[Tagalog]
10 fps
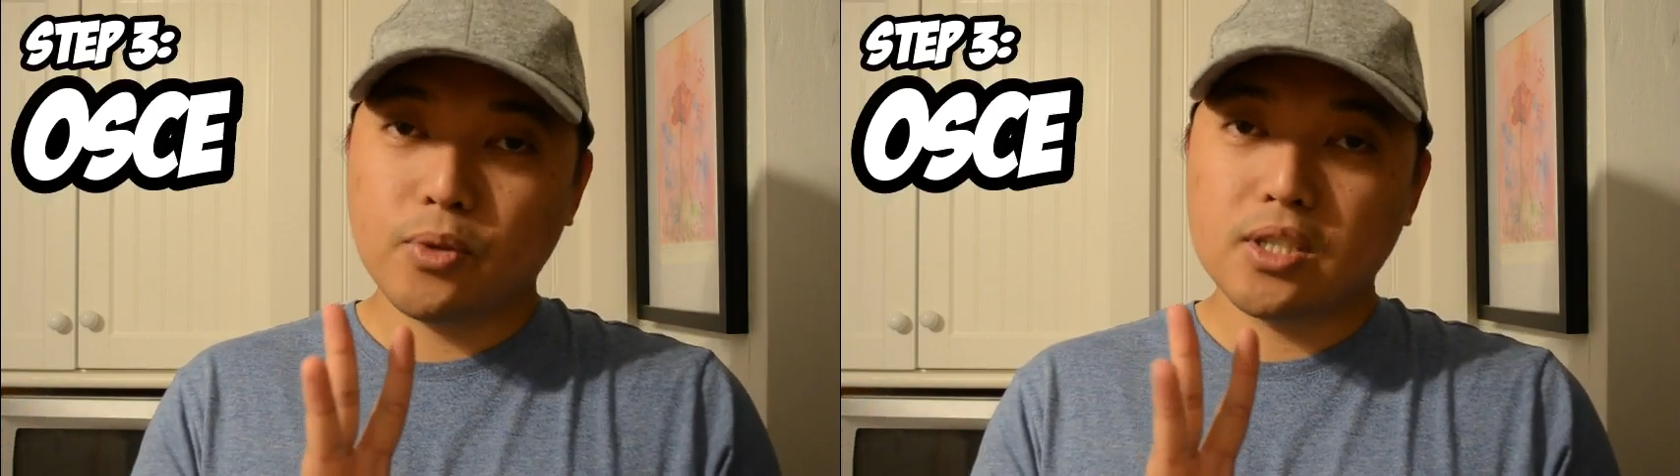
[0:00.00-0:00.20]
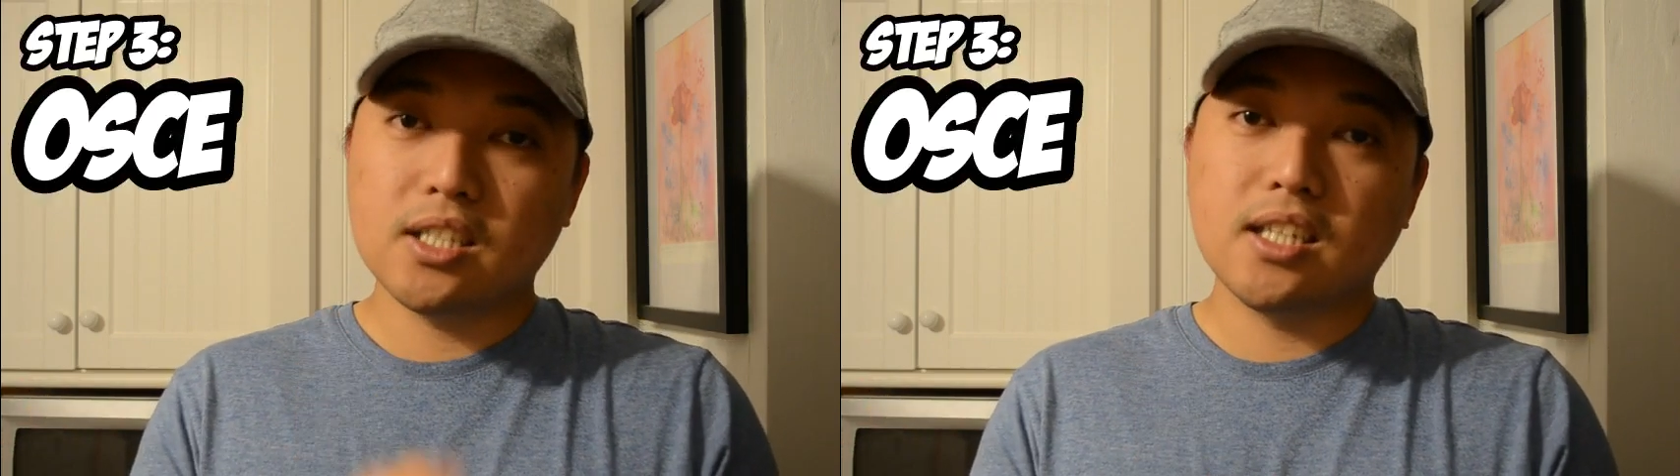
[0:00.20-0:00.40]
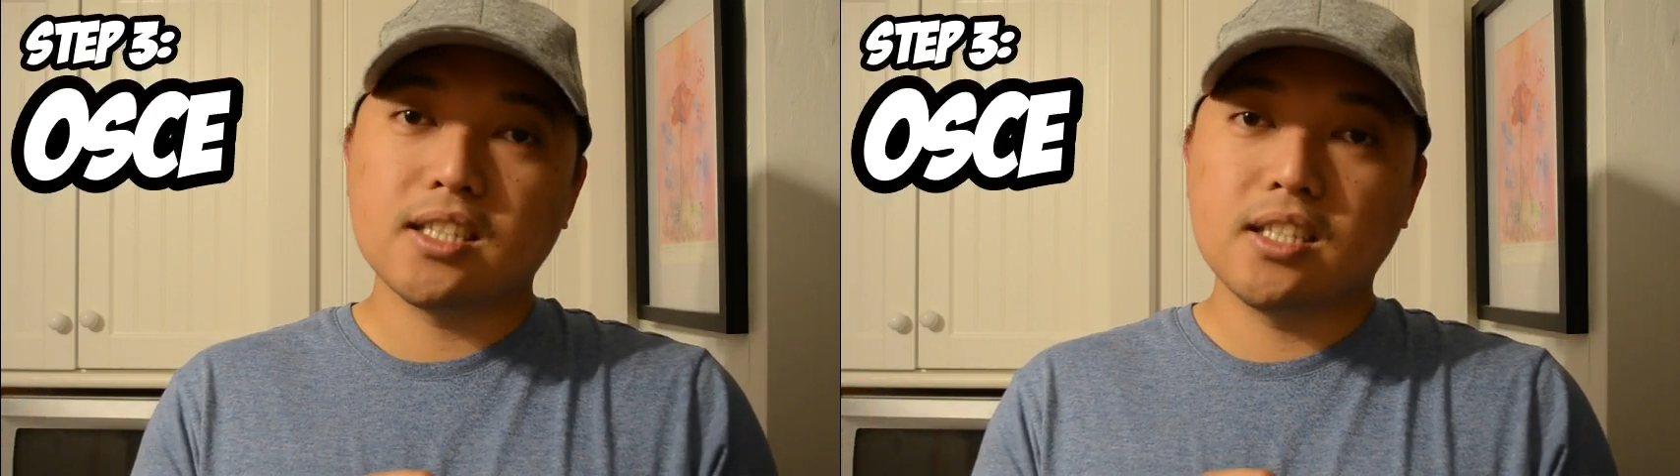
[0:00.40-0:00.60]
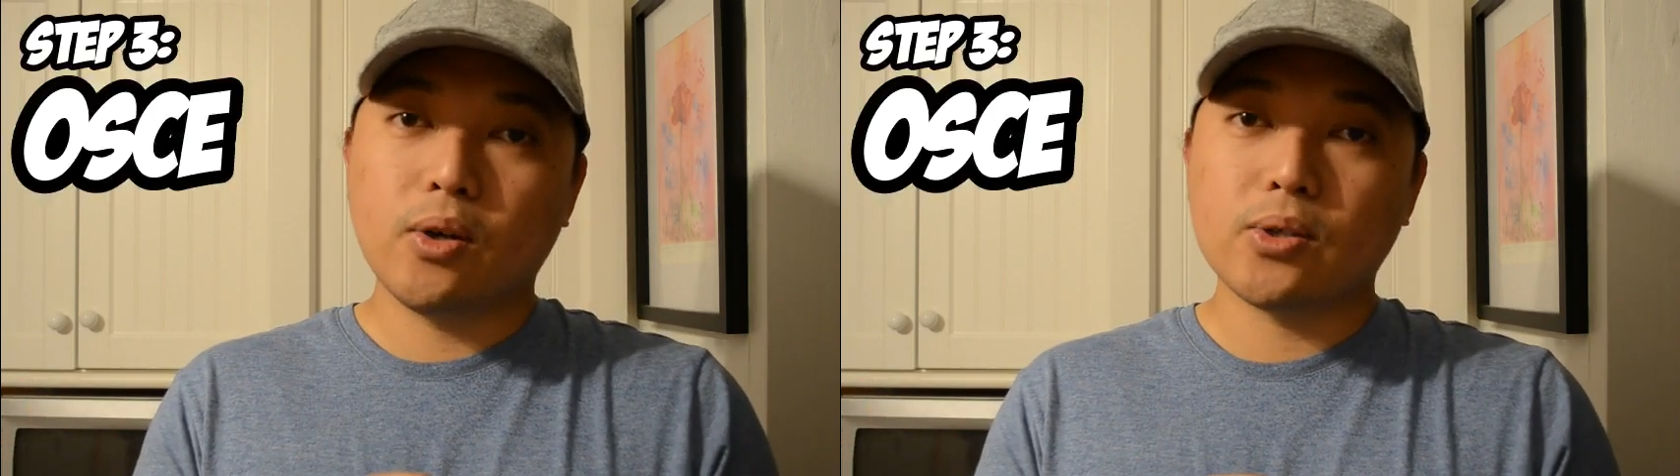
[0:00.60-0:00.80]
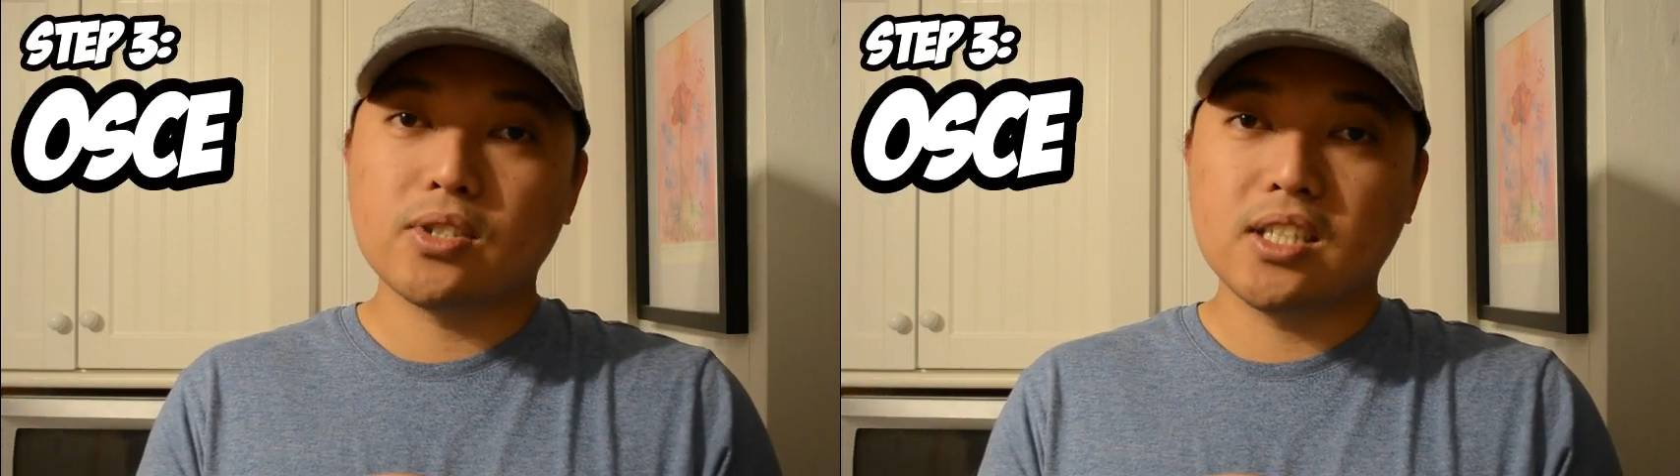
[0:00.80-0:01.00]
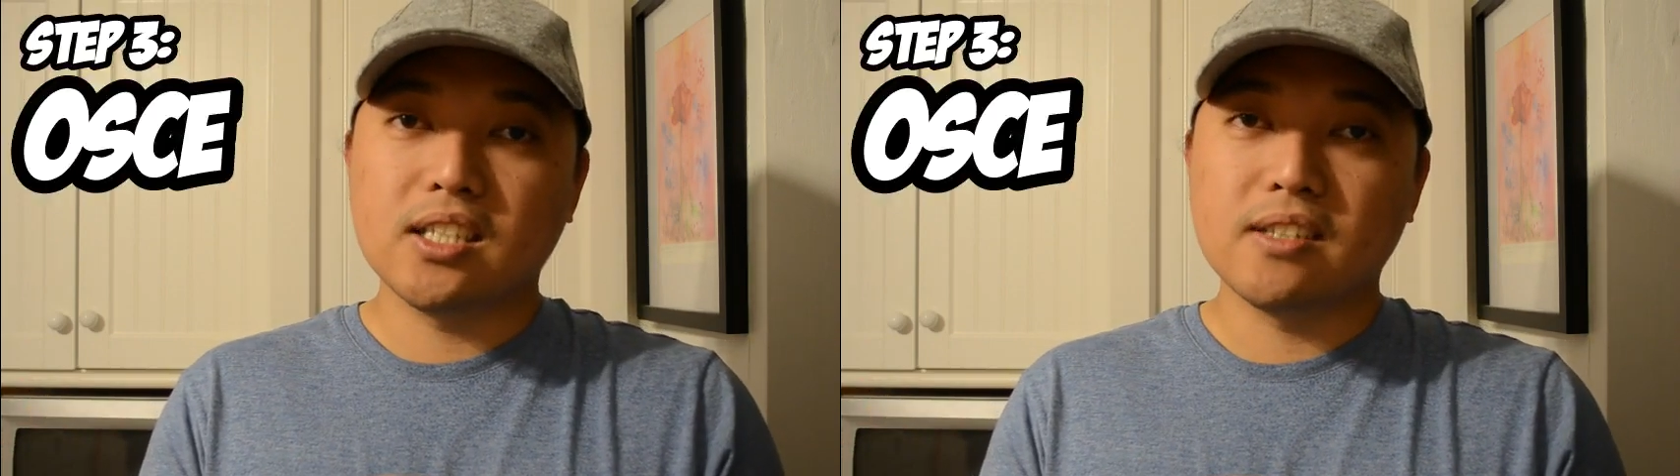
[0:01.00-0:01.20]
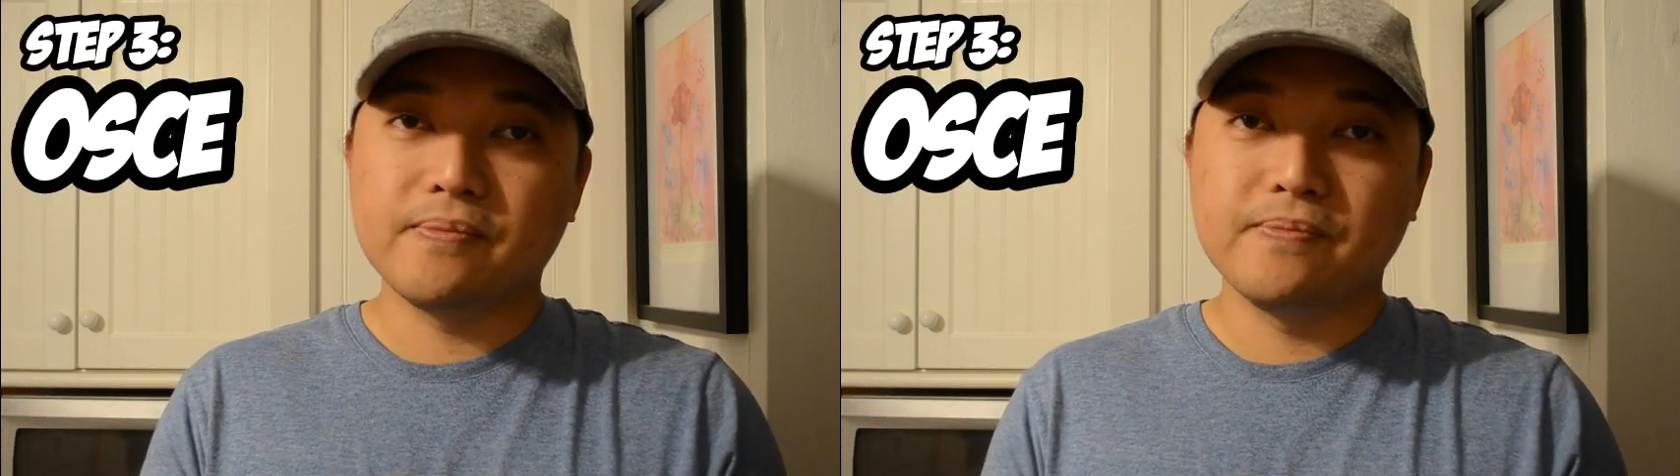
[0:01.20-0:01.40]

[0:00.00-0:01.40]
which is the OSCE.